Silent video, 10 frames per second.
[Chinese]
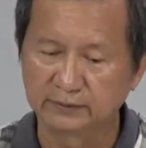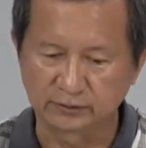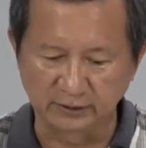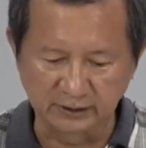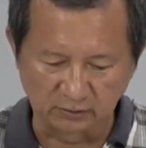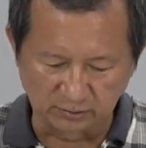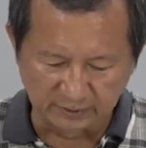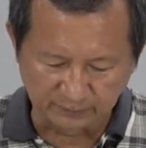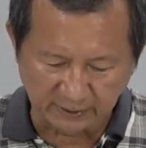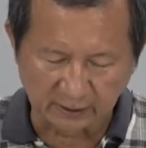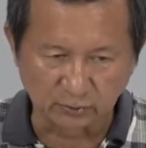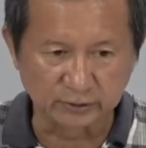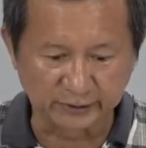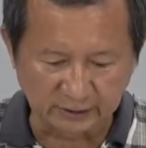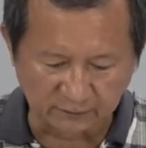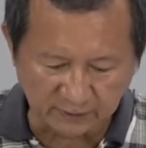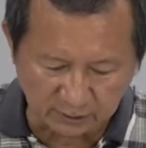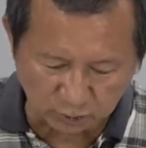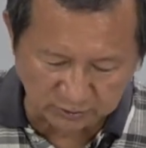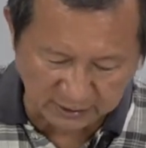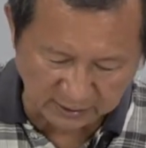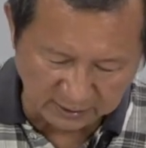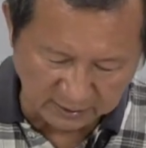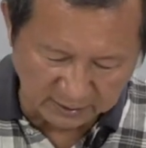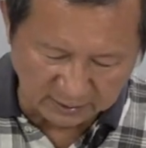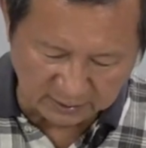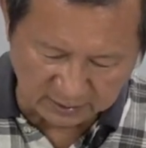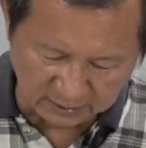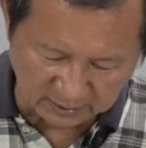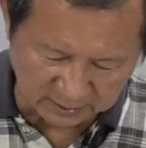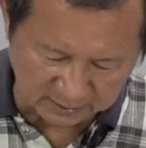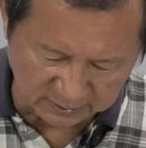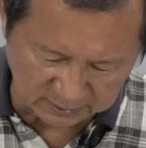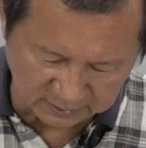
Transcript: 所以呢，我们把螺旋桨放在桌上，啊，